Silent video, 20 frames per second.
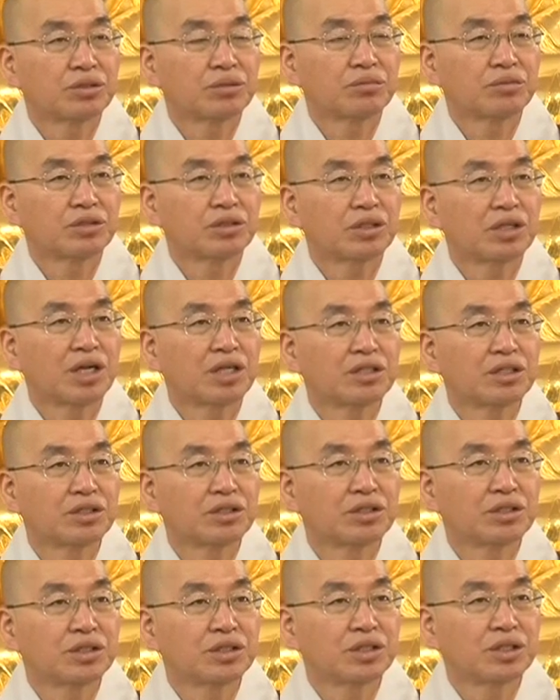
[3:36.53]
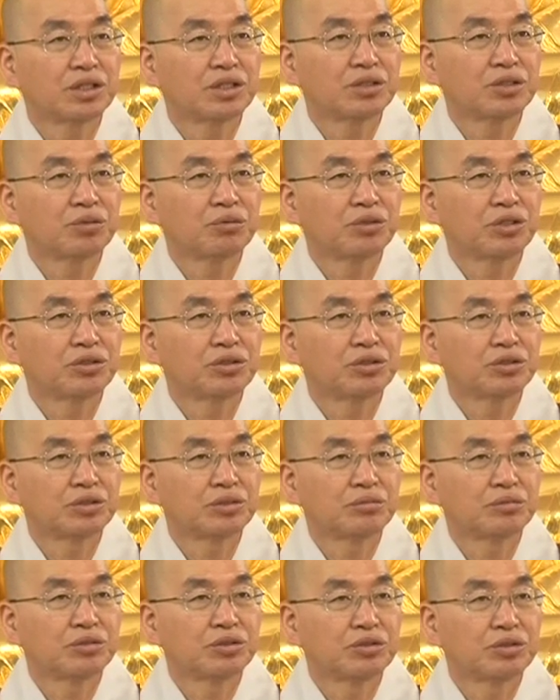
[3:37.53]
그러 끝까지 지켜야지. 왜
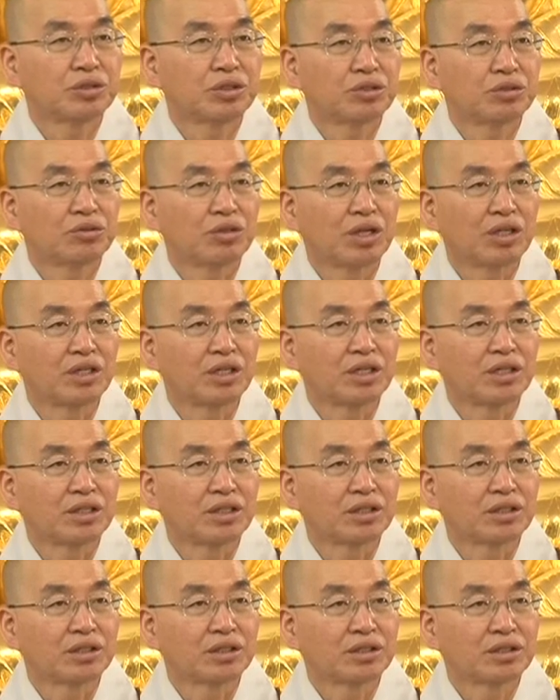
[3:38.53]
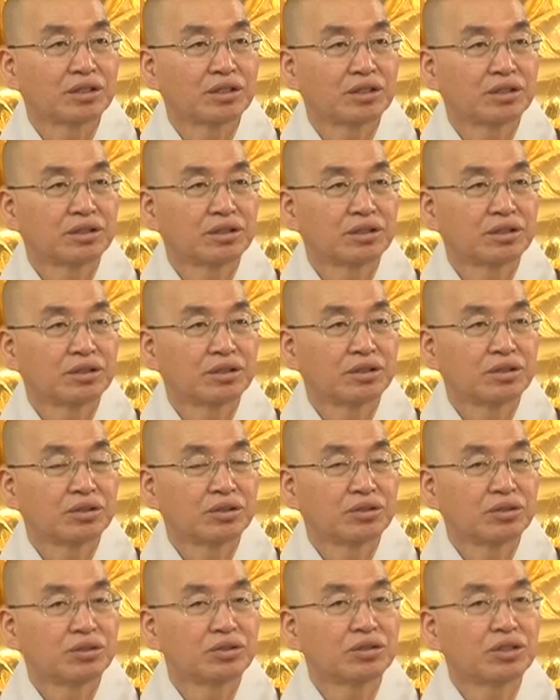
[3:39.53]
지금은 저도 안 된다 그래.
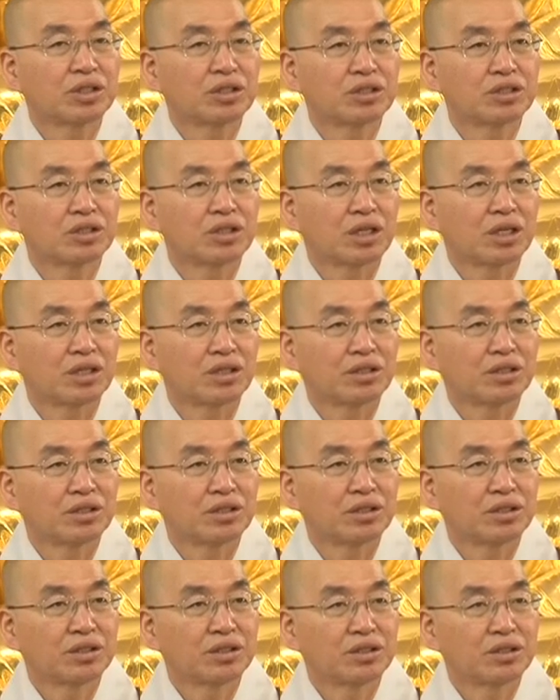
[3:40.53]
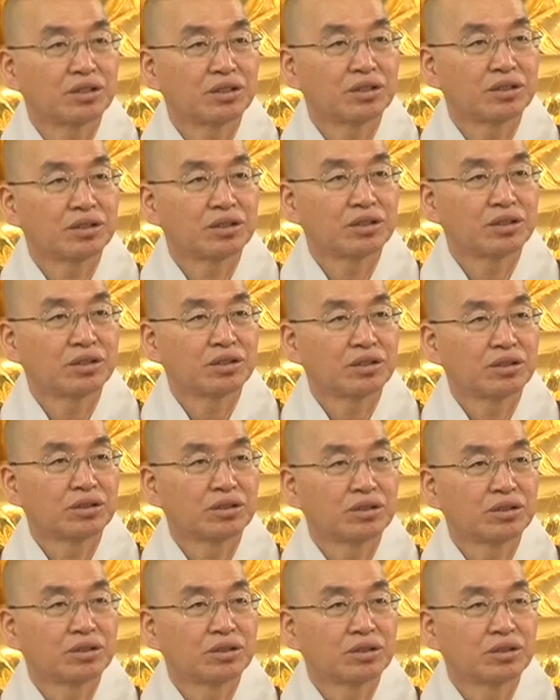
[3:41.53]
지금까지 살았는데.
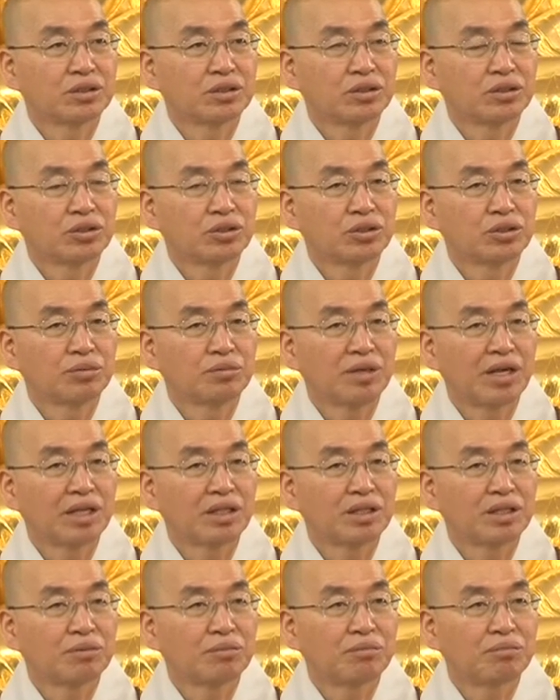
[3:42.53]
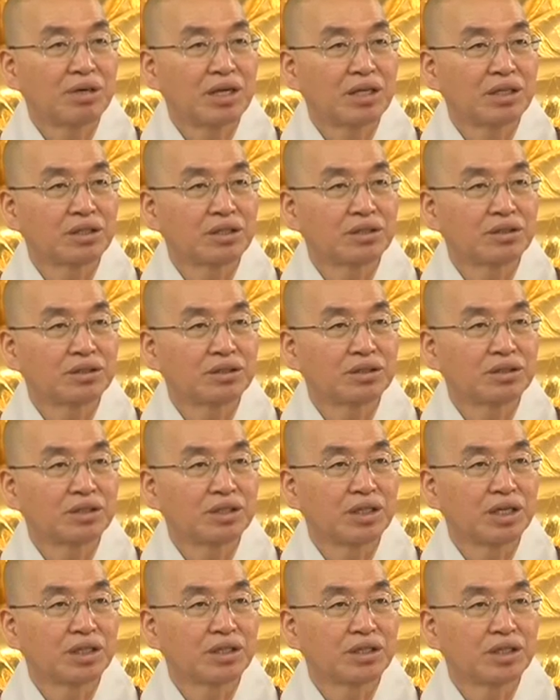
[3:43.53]
처음에 안 되면 빨리
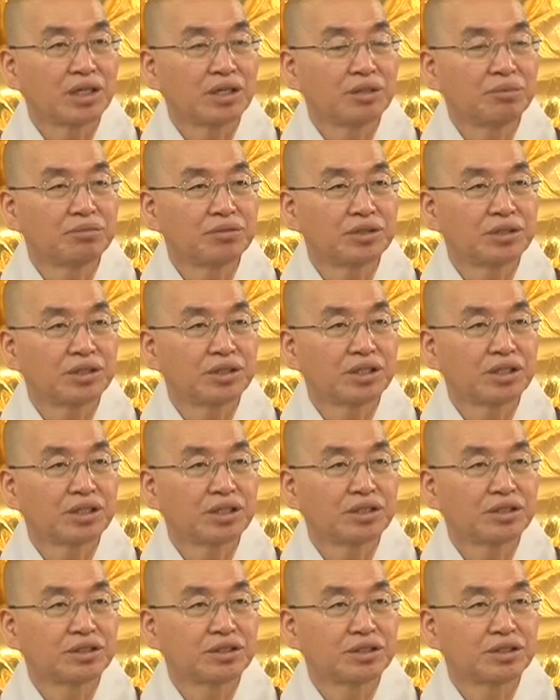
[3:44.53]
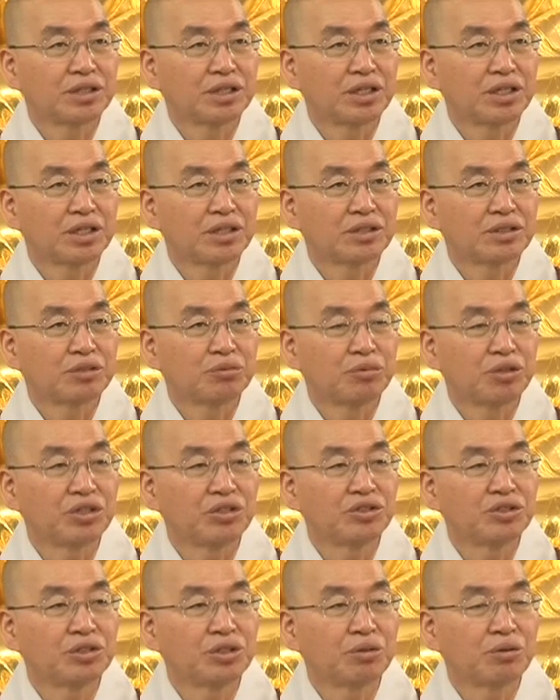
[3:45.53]
결정을 해야지. 애 없을 때 결정을 해야지. 왜
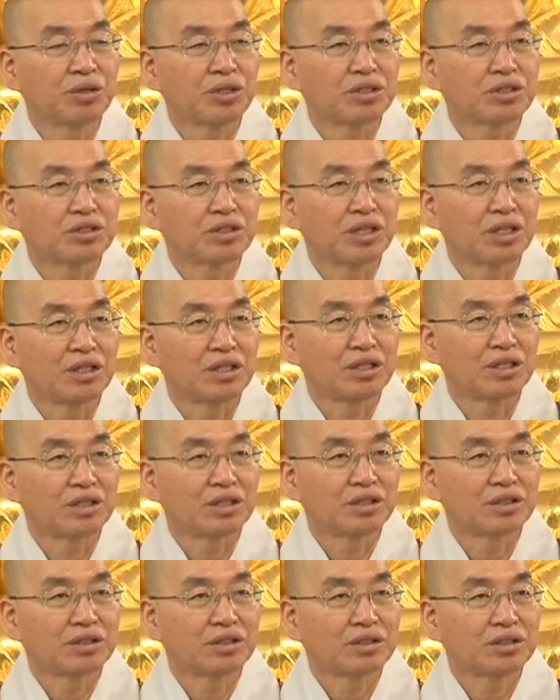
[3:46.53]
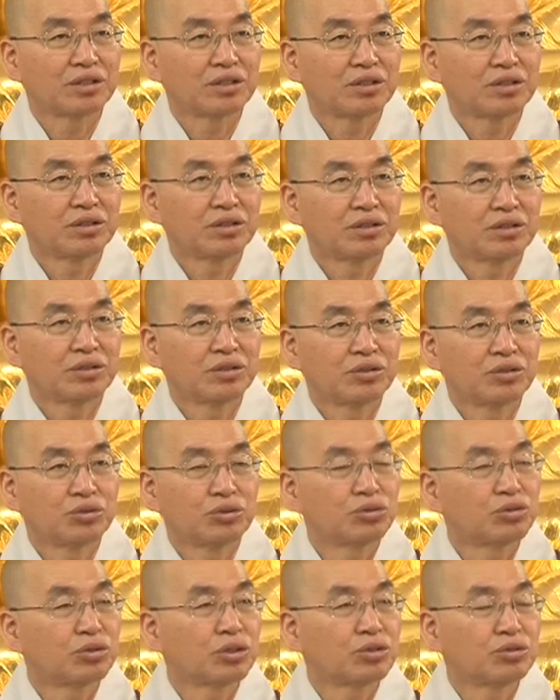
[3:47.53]
이제 와서 안 된다 그래.
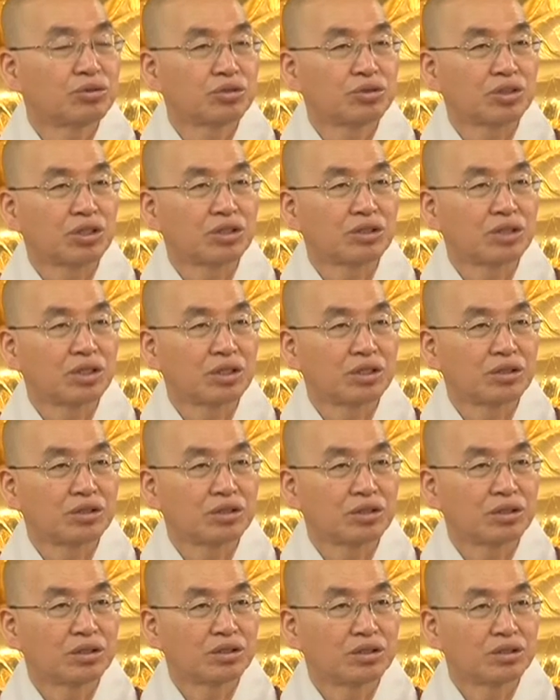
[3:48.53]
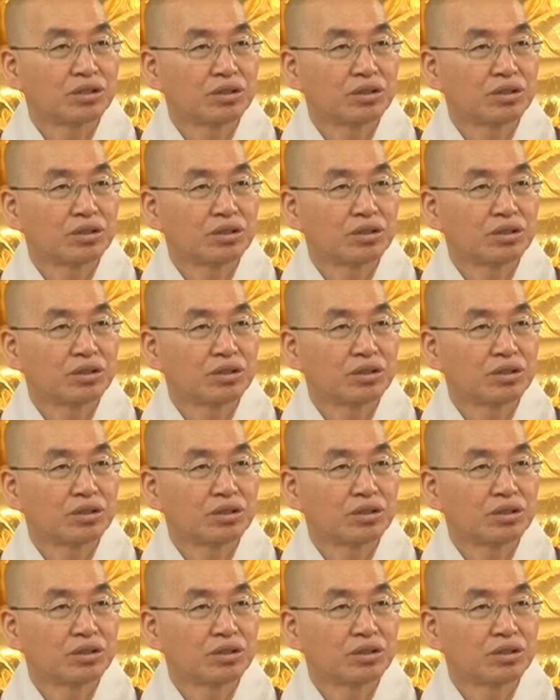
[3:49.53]
지금까지도 잘 살았잖아.